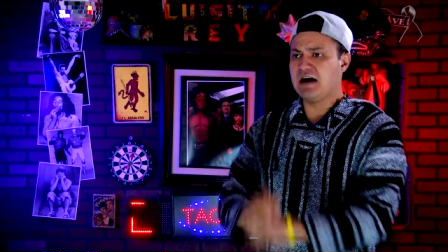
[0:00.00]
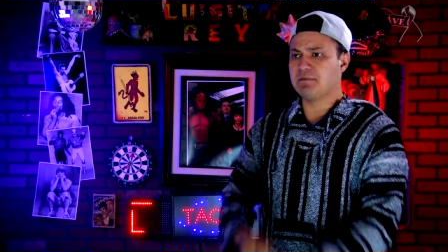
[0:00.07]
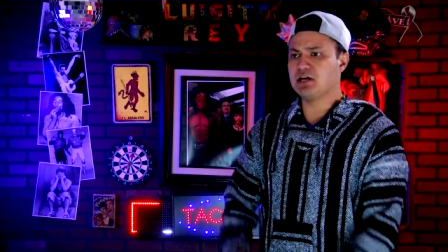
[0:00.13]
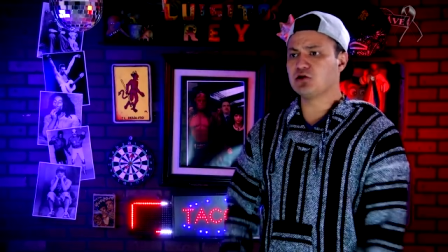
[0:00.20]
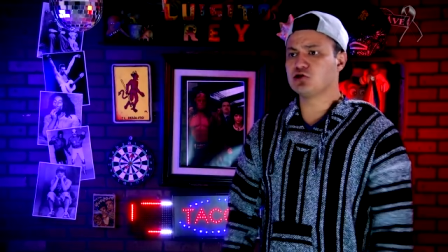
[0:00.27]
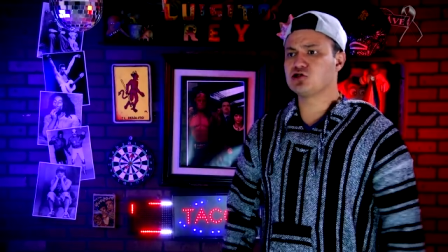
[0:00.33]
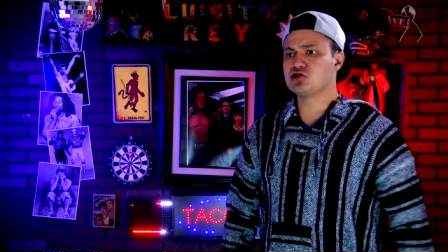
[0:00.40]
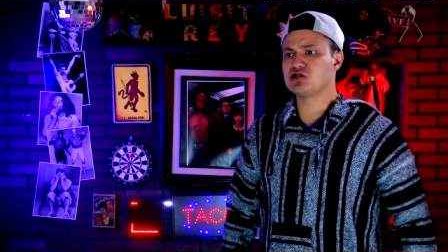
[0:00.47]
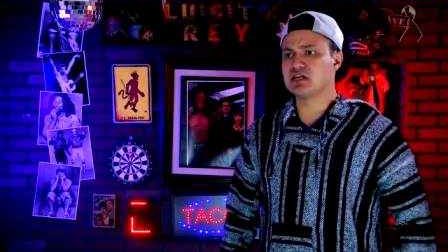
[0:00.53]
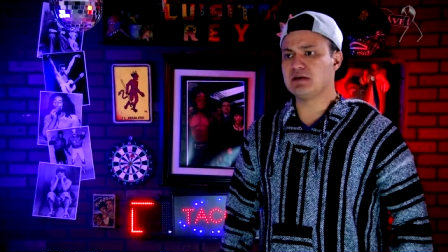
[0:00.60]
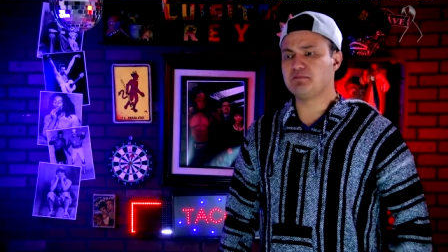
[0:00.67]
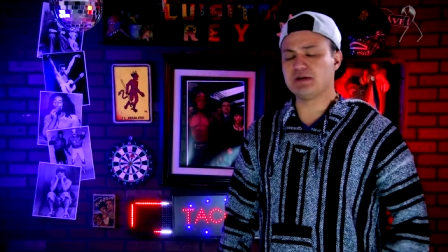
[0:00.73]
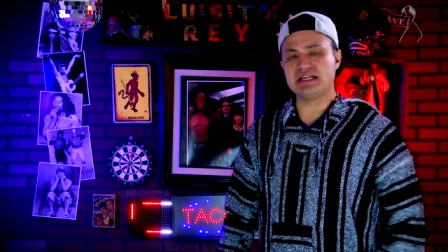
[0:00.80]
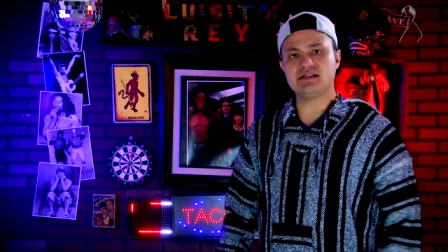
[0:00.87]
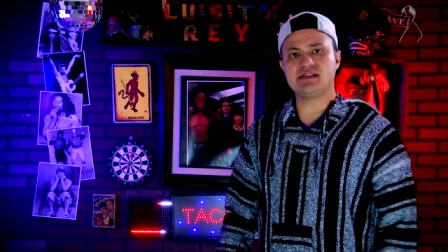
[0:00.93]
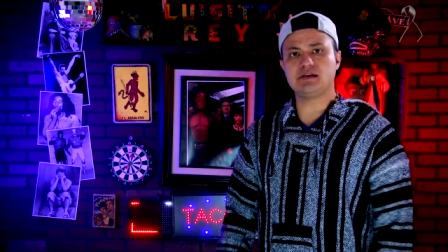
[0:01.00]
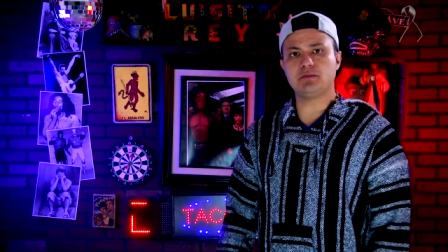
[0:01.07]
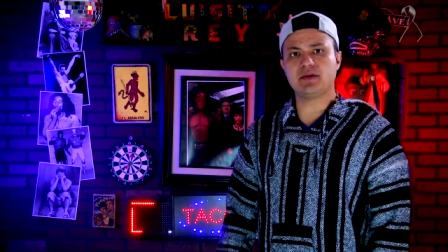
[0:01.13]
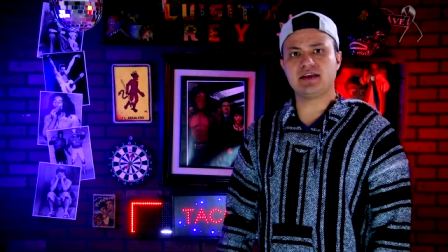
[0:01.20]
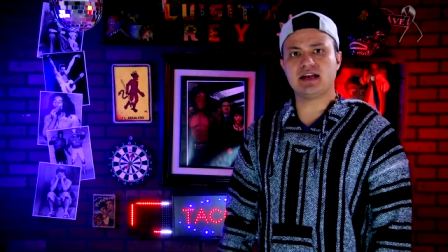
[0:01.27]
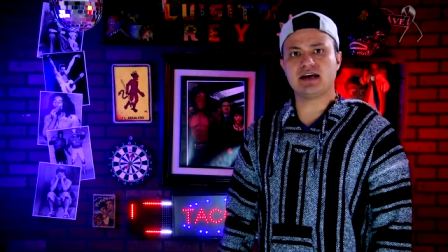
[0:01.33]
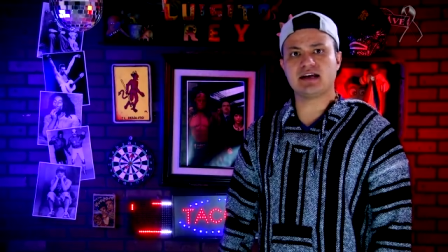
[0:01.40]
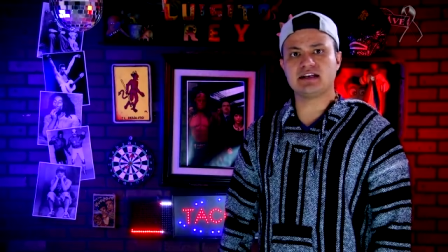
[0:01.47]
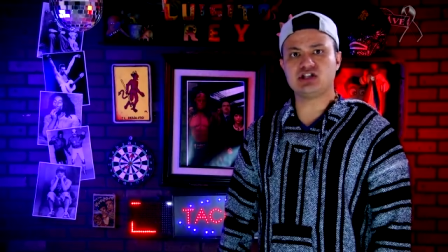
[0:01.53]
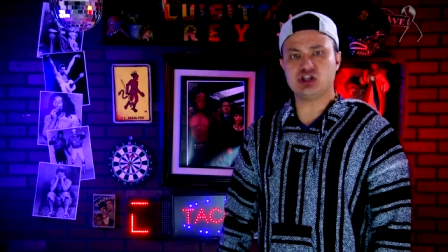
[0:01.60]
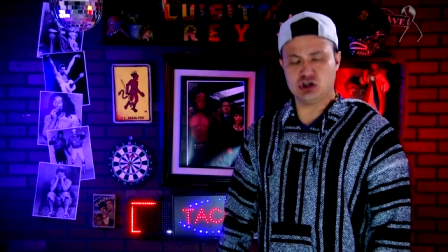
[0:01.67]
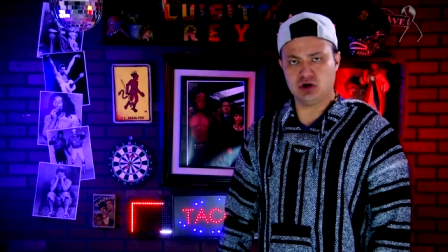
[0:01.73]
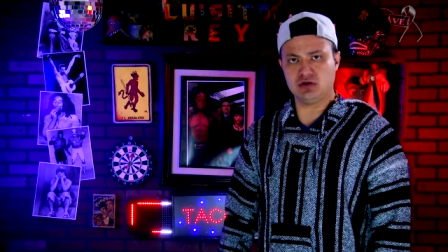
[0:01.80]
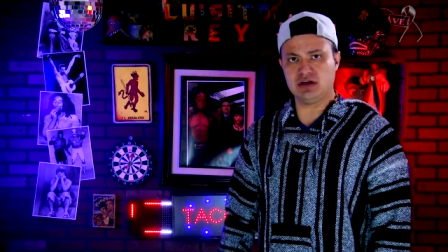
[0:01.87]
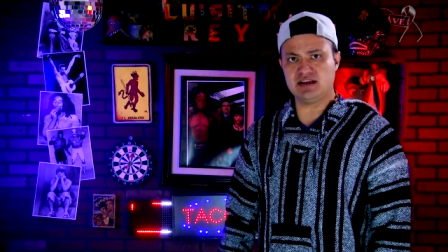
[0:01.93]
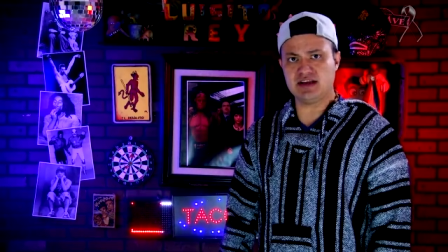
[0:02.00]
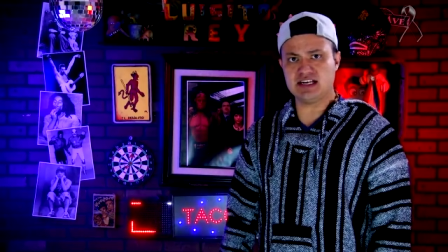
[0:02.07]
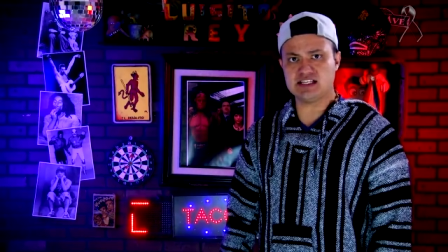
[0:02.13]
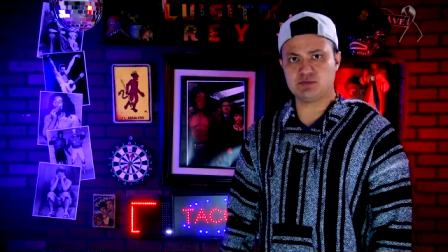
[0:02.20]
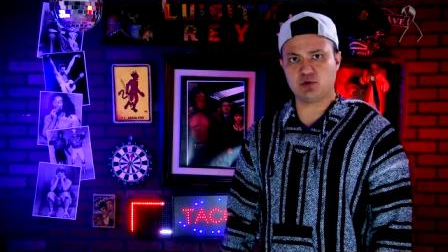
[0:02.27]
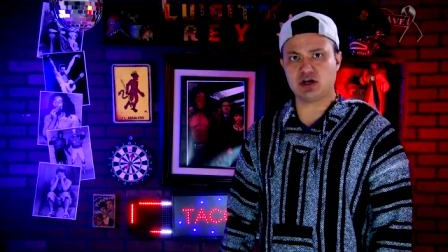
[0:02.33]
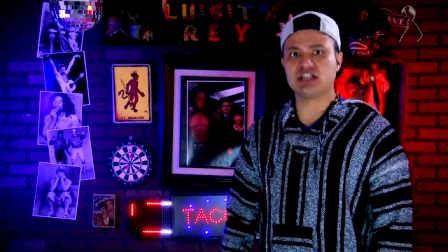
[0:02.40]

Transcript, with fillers: Amigos, el príncipe de la canción y de las